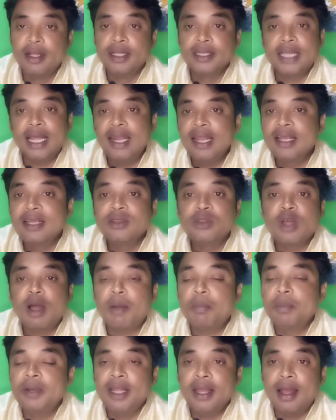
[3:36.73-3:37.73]
তাহলে কিন্তু
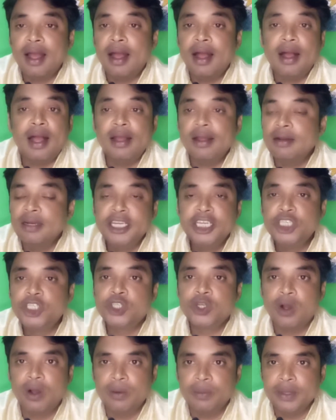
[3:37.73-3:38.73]
আপনি নিঃস্ব
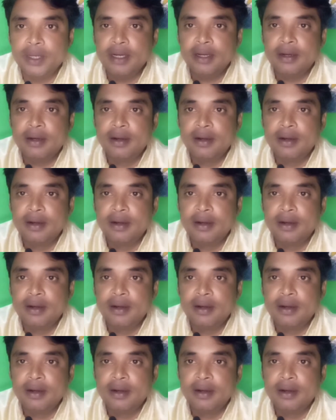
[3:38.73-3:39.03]
হবেন